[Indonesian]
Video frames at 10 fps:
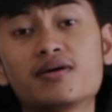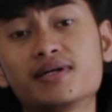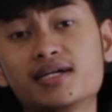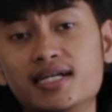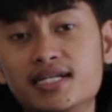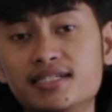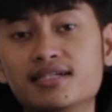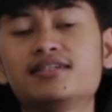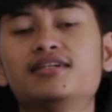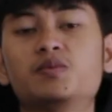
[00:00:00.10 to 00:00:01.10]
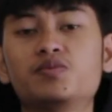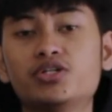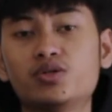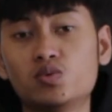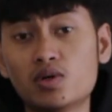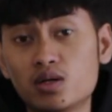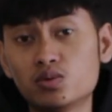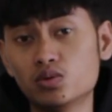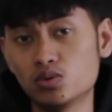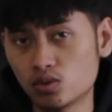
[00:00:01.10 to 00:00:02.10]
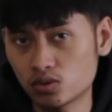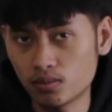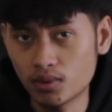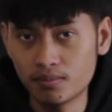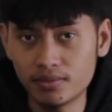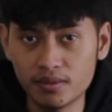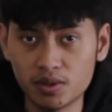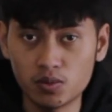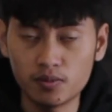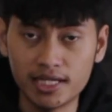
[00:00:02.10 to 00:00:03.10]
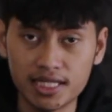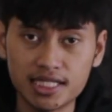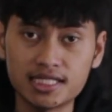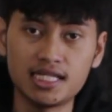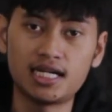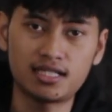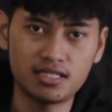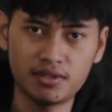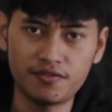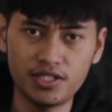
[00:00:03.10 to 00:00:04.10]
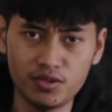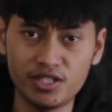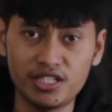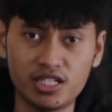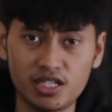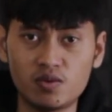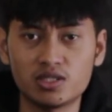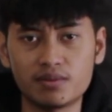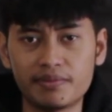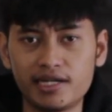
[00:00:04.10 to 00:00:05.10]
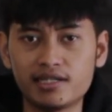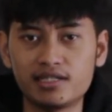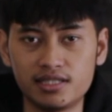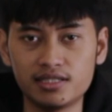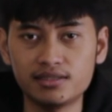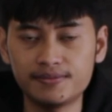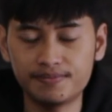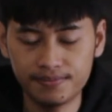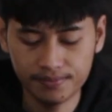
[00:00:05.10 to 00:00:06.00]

Oke bagi kalian yang tidak mempunyai uang untuk top up Diamond Mobile Legends silahkan simak video ini dari awal sampai akhir ya.